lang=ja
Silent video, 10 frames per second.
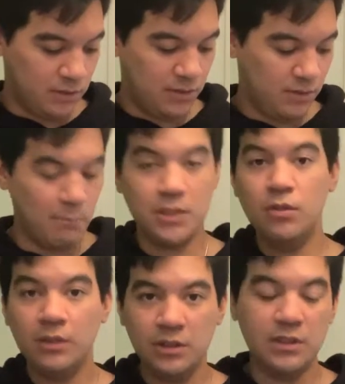すんで
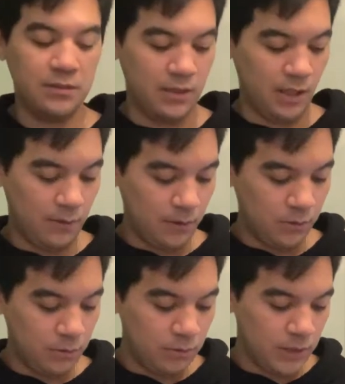す。珍しいですね。
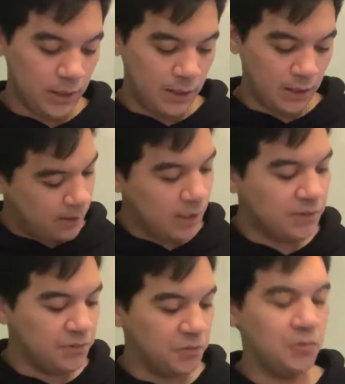どうやら
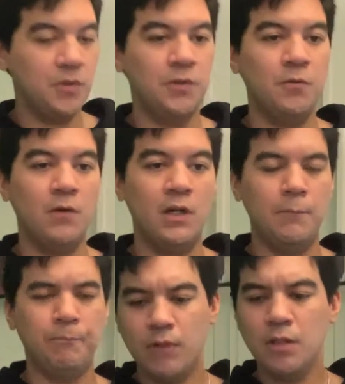ガスの能力
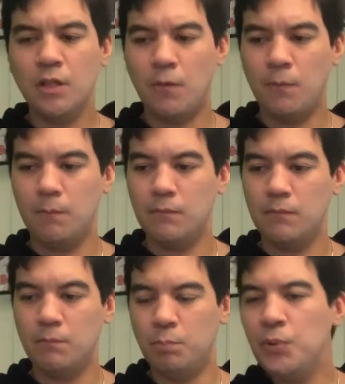は、なんだろう。
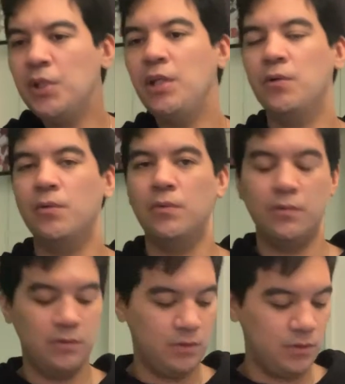武器
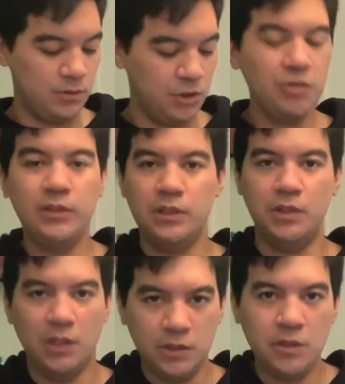を瞬時
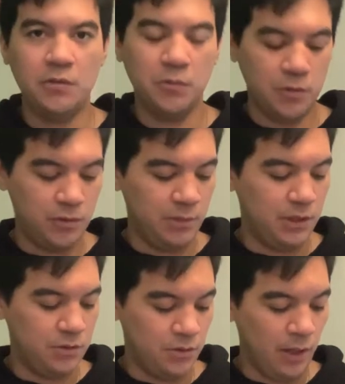に出せる能力み
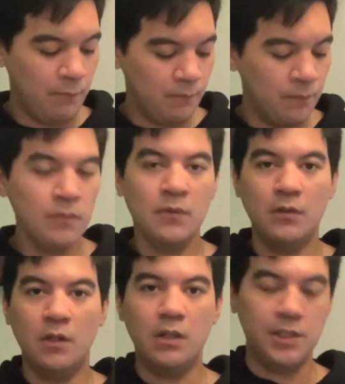たいですね。
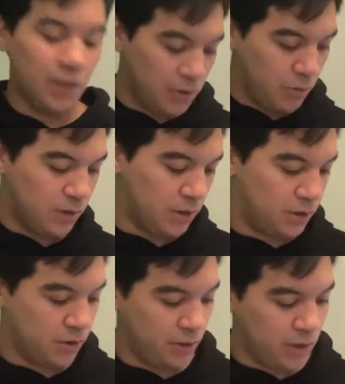なんか槍とか出した